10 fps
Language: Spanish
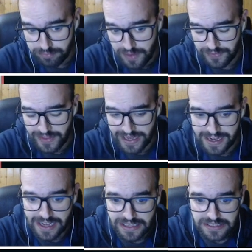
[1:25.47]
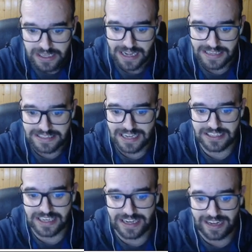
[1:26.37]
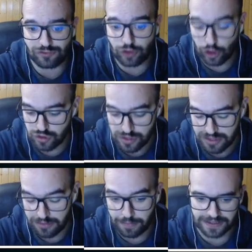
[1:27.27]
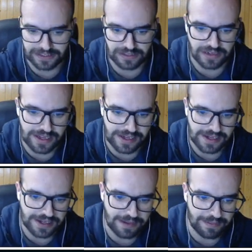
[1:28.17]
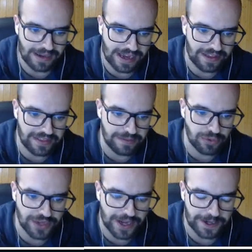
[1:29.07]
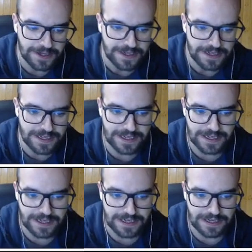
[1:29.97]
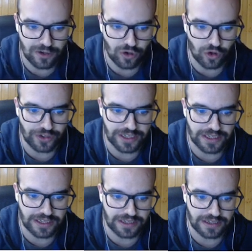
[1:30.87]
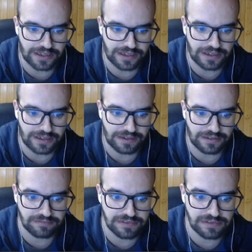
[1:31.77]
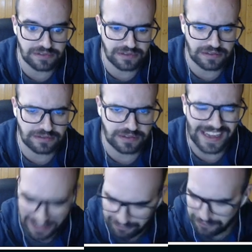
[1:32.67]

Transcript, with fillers: de cara a estos eh, dos últimos partidos que, va a disputar eh, con eh, Mm, Getafe,